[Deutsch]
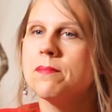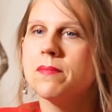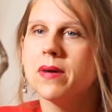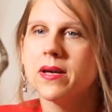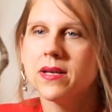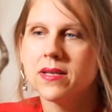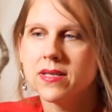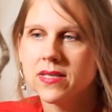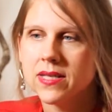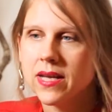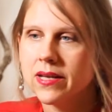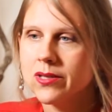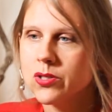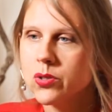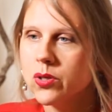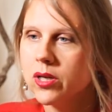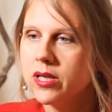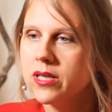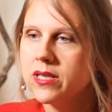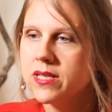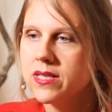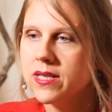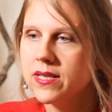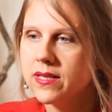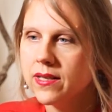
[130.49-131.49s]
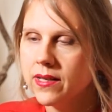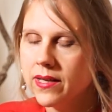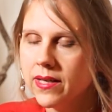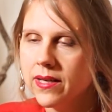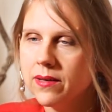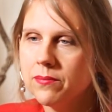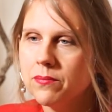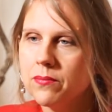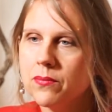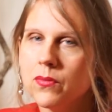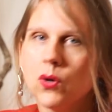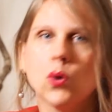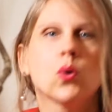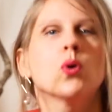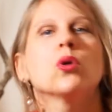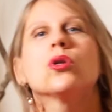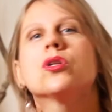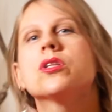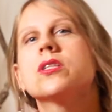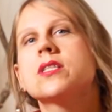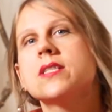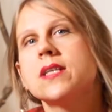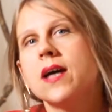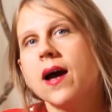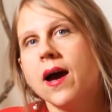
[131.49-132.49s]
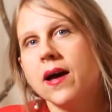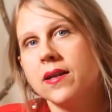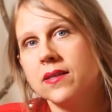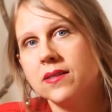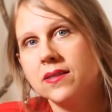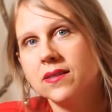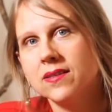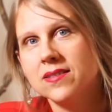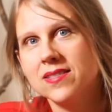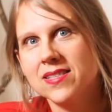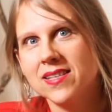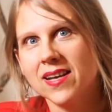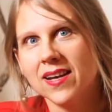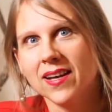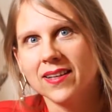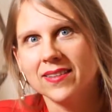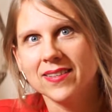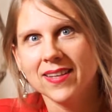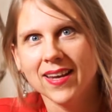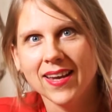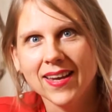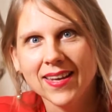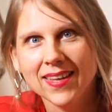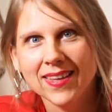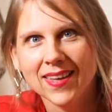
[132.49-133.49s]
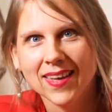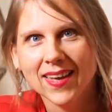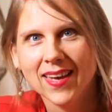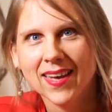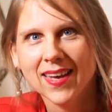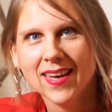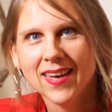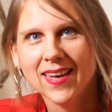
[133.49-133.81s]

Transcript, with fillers: meine Sexualität leben und der andere sagt, hey,